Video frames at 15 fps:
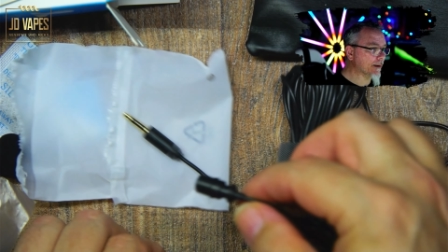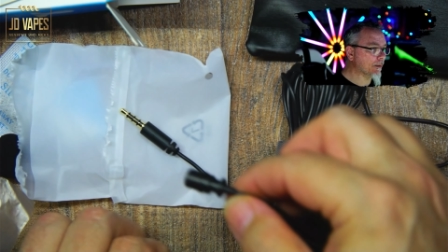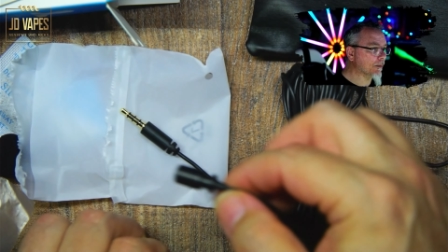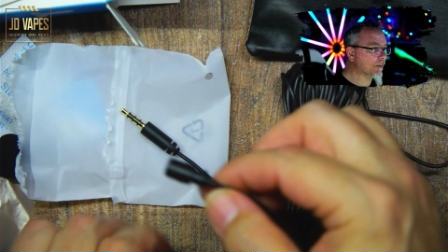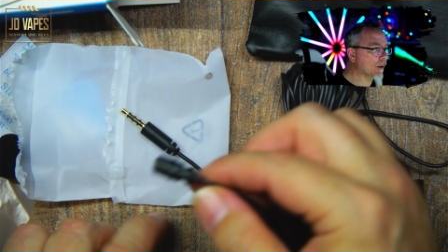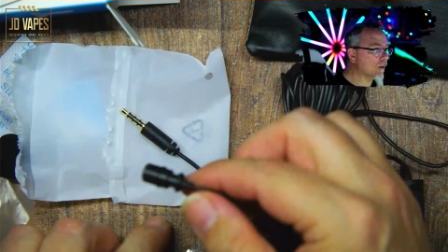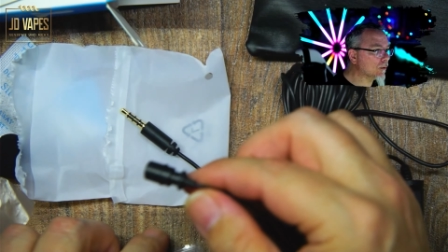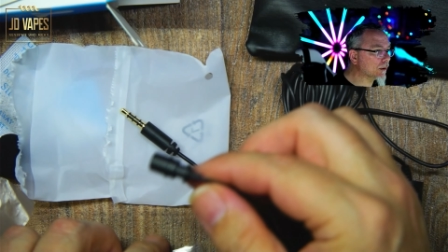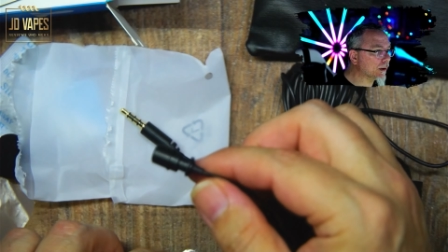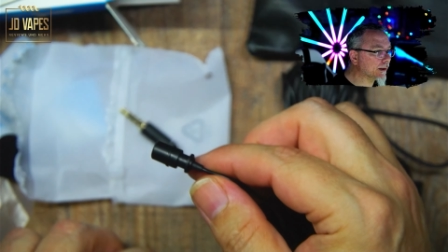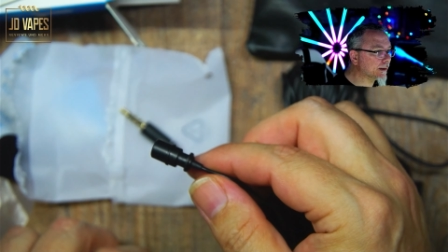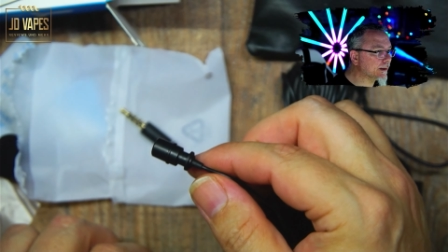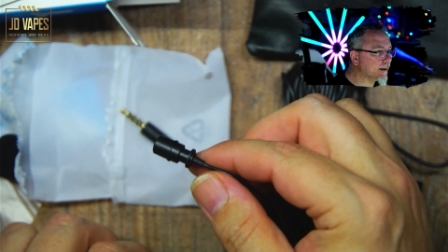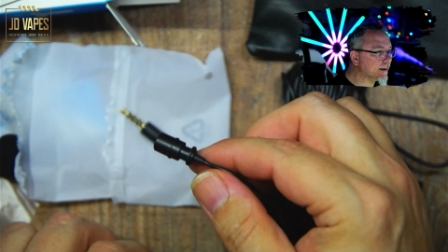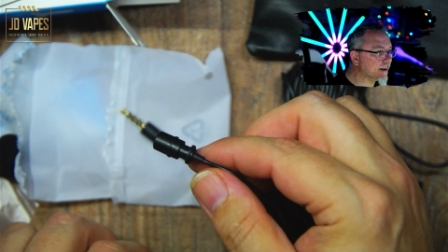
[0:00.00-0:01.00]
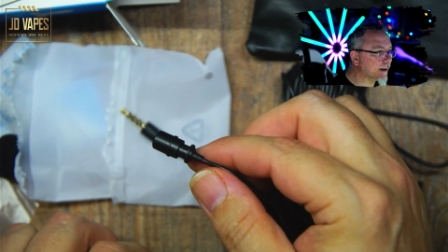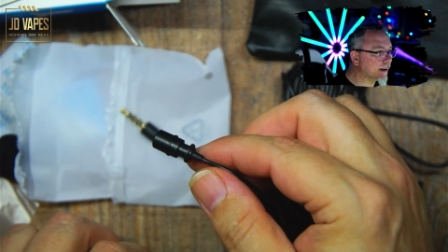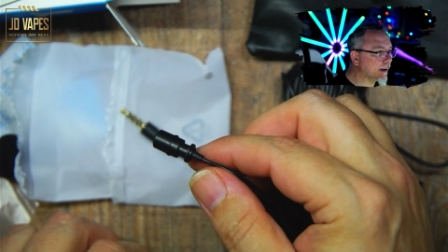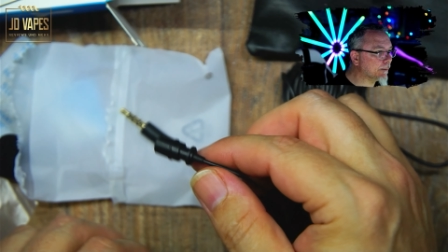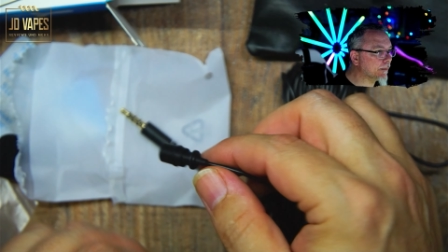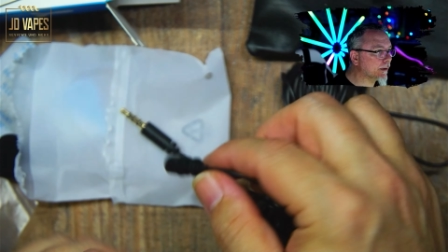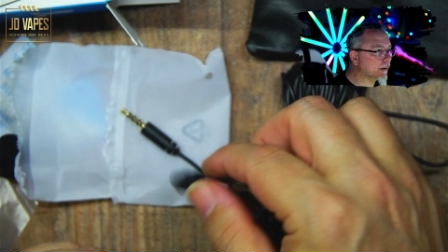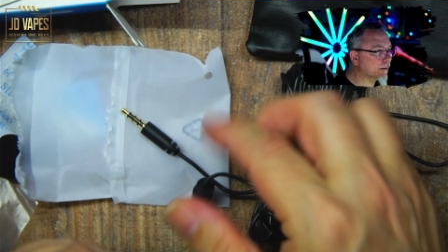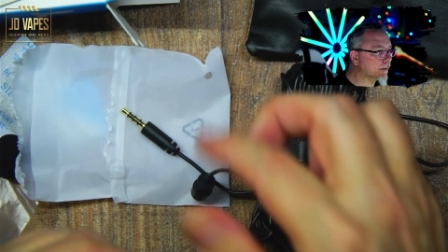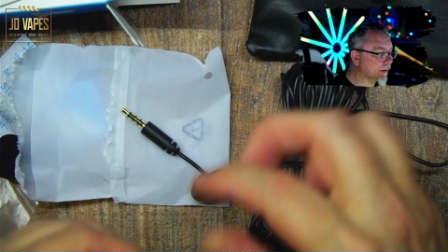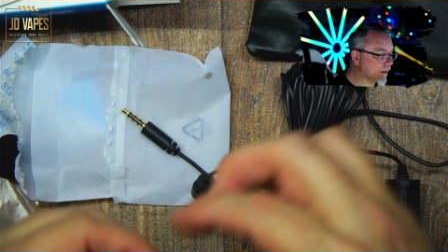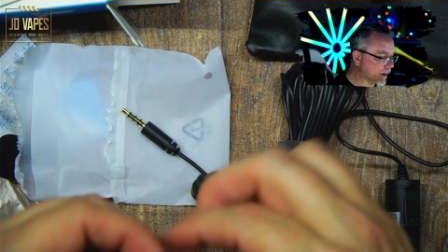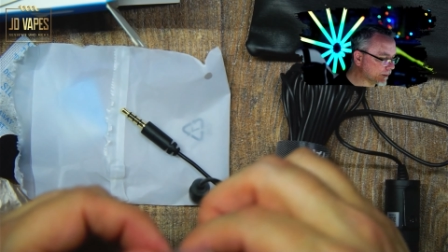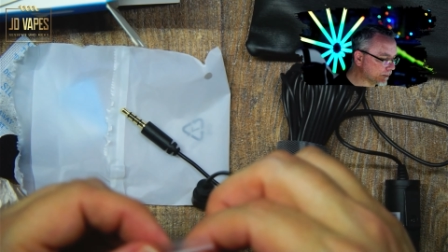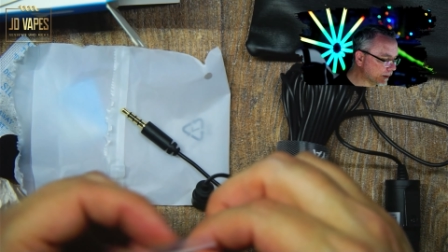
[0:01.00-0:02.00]
Das heißt, wir brauchen jetzt diese
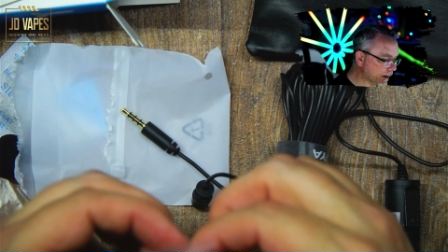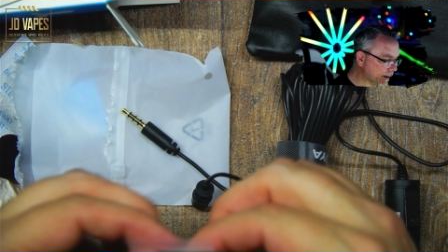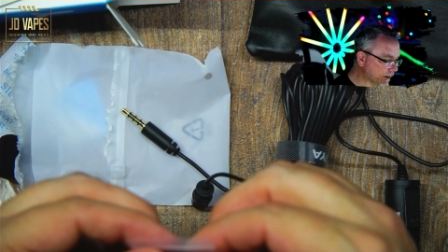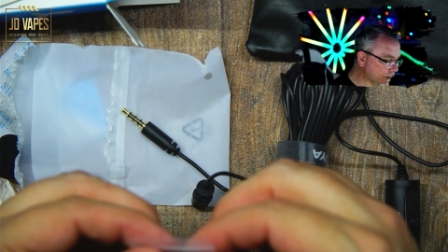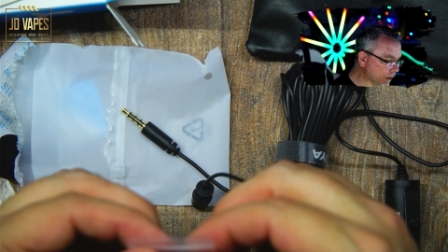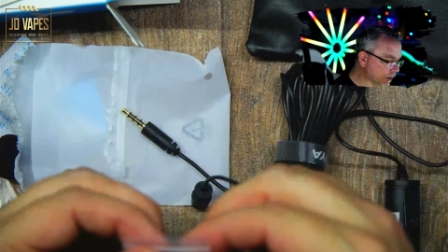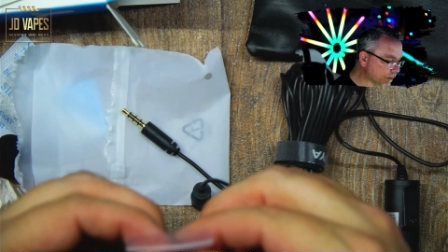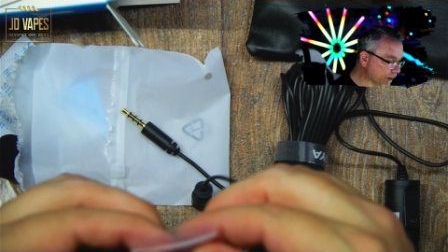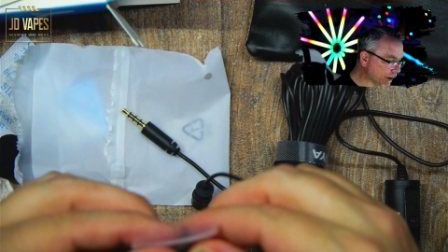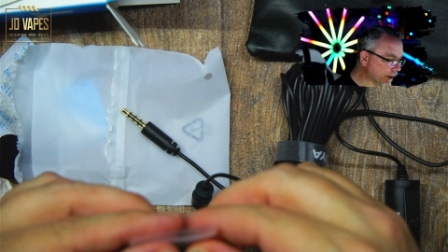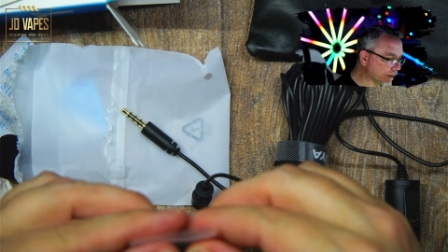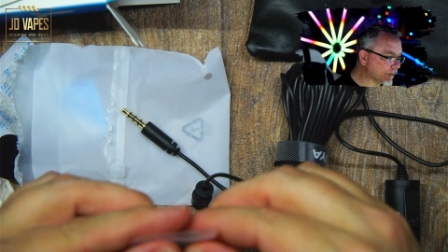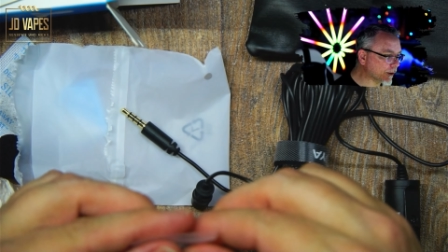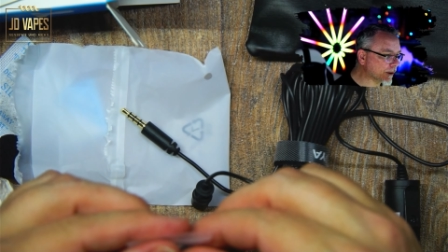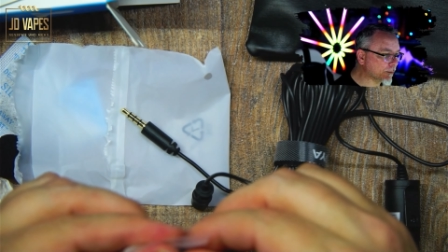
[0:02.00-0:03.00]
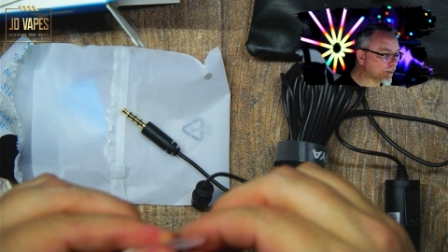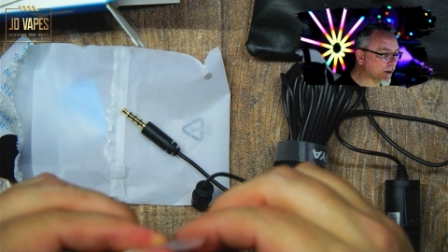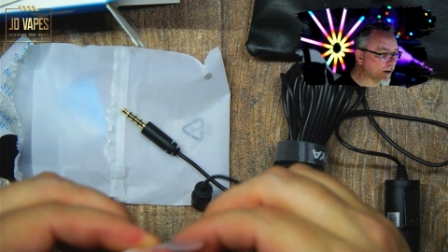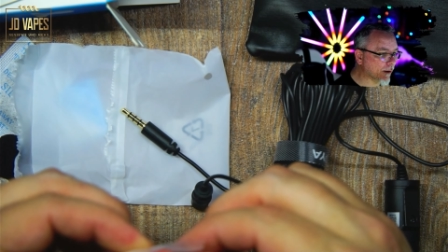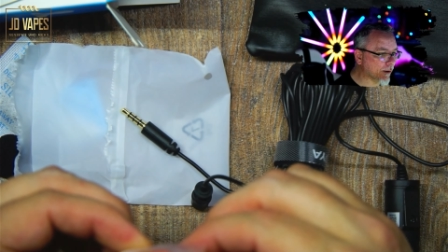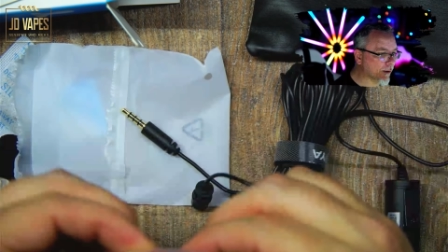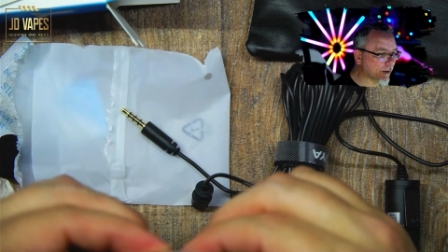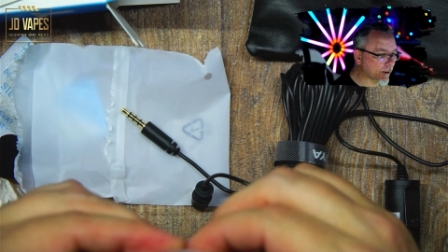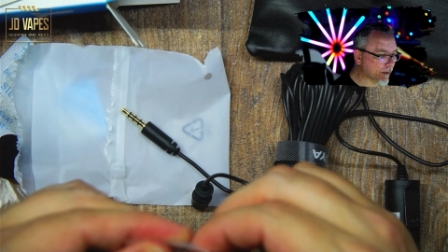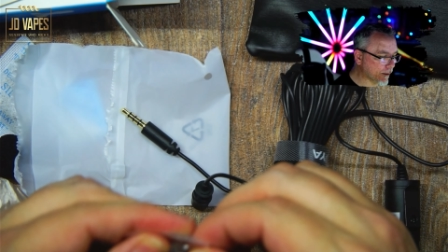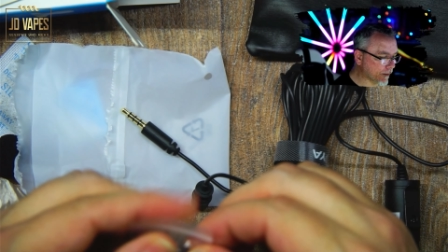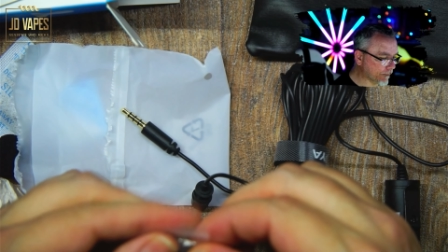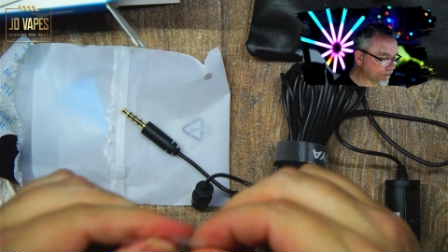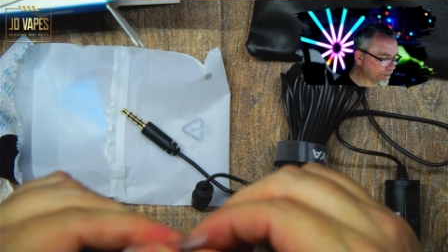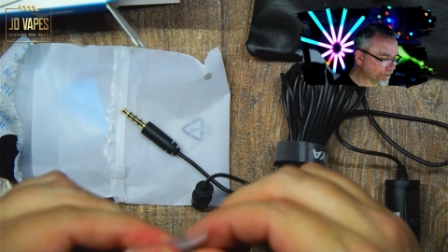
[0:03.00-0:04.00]
Klemme, dass wir das erstmal hier
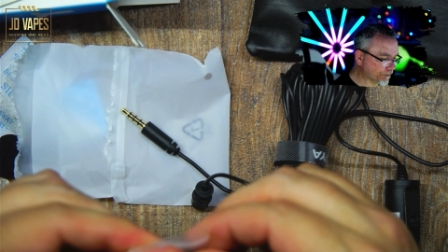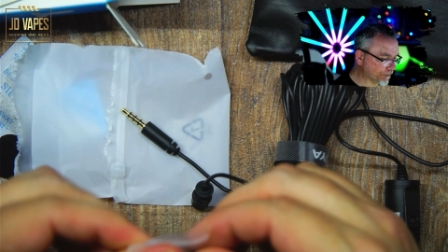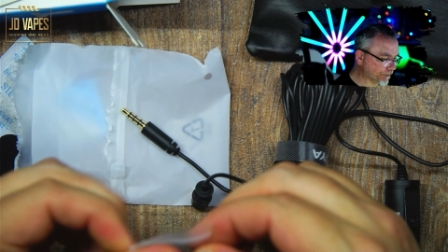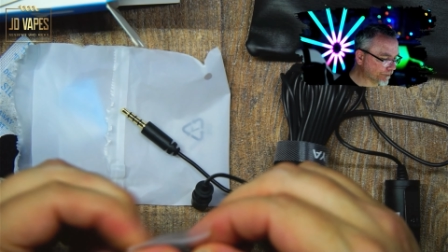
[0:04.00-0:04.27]
festmachen können.